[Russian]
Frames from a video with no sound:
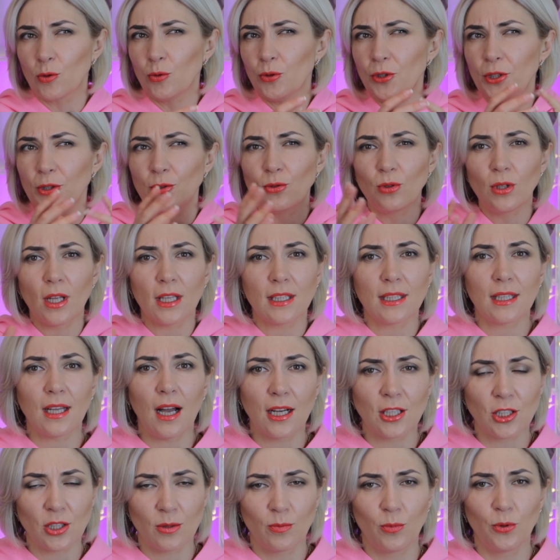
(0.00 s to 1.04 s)
кутикула
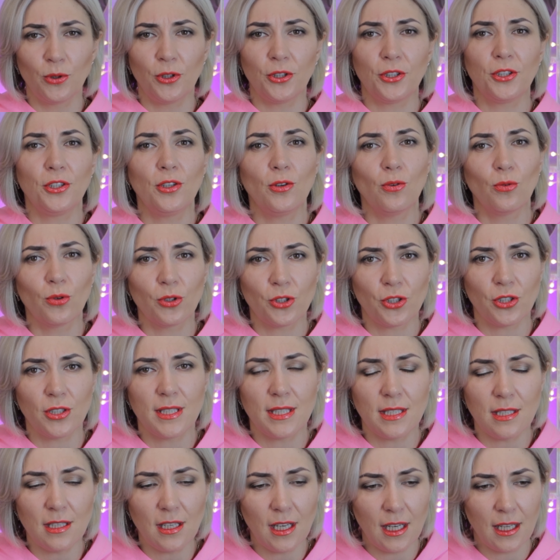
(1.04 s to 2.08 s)
также будет не очень
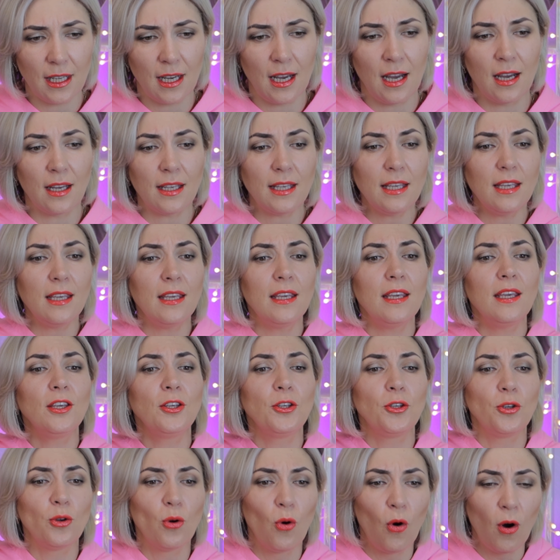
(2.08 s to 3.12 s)
сильная, и
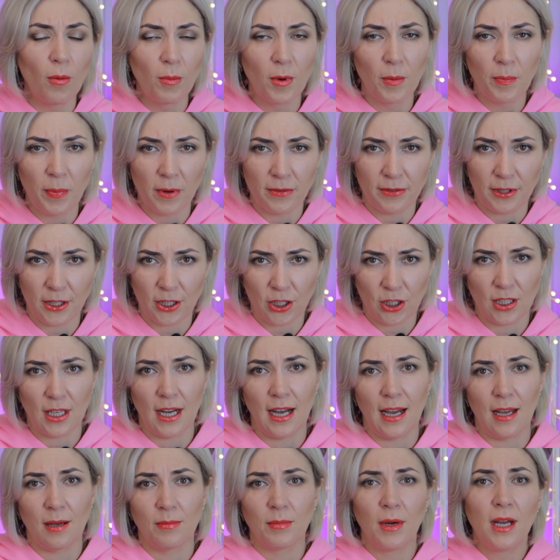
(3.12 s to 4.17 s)
ее мы
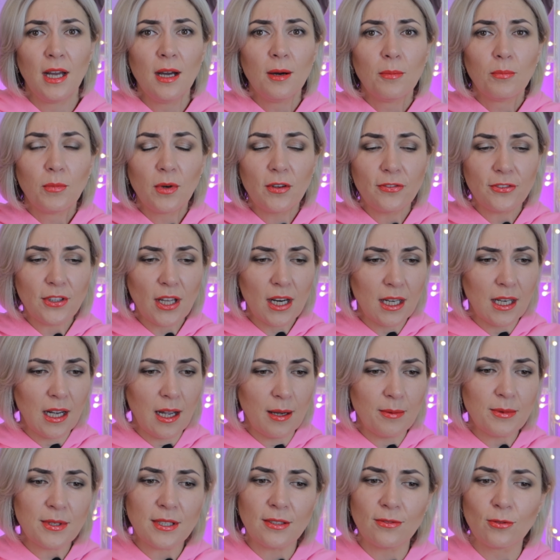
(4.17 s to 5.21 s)
повреждаем. Мы
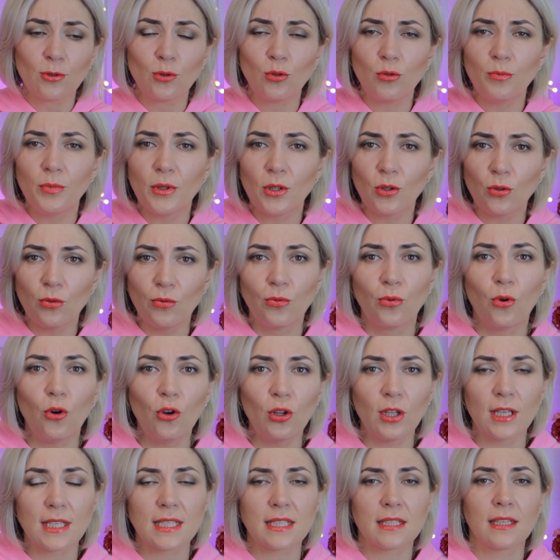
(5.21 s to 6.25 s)
вторгаемся в глубину
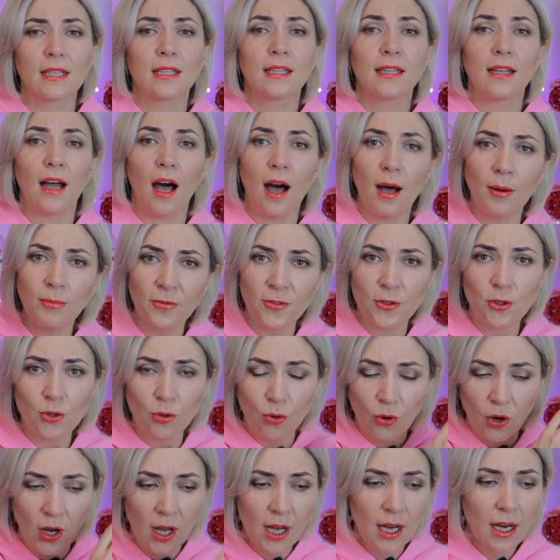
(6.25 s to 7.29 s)
волоса, там
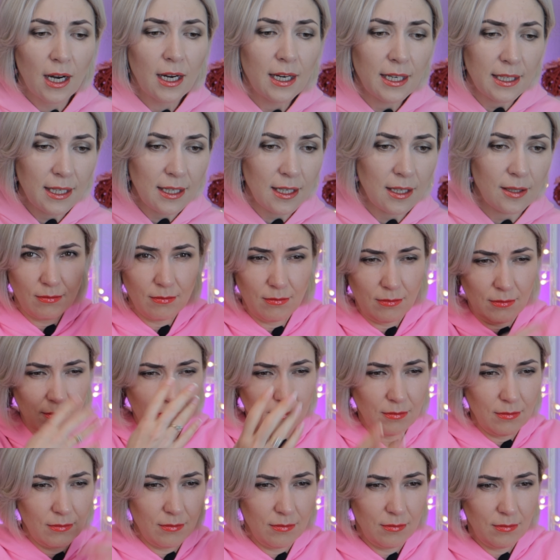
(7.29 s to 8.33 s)
все хри
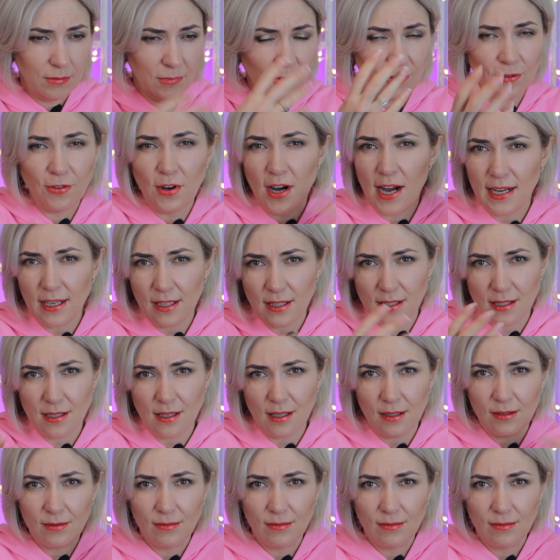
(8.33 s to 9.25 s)
варится.